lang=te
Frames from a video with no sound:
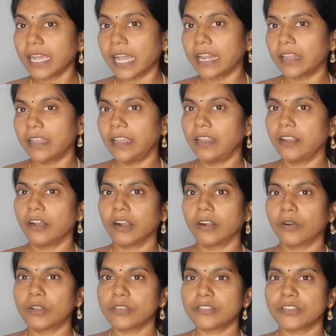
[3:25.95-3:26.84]
కర్రీగా
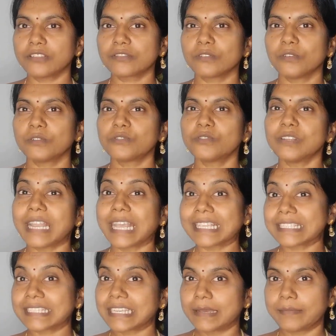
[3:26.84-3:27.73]
కూడా చేసుకోవచ్చు
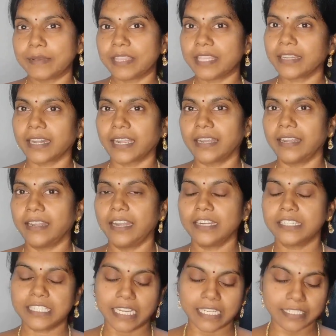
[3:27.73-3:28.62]
నెక్స్ట్ టైం అయితే కర్రీ
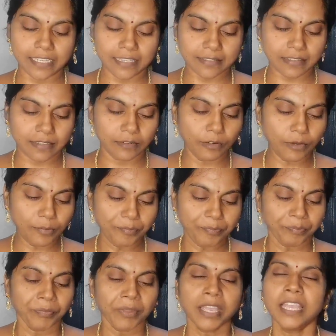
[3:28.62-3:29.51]
నేను షేర్ చేస్తాను
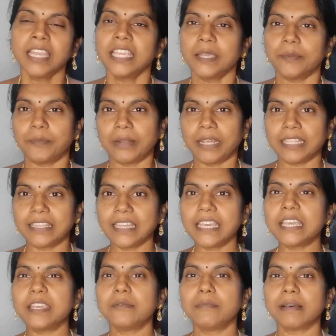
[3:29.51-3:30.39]
ఇప్పుడైతే
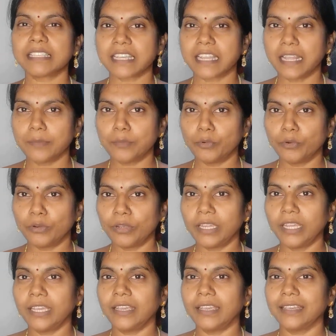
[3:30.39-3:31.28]
ఈ మసాలా పూరి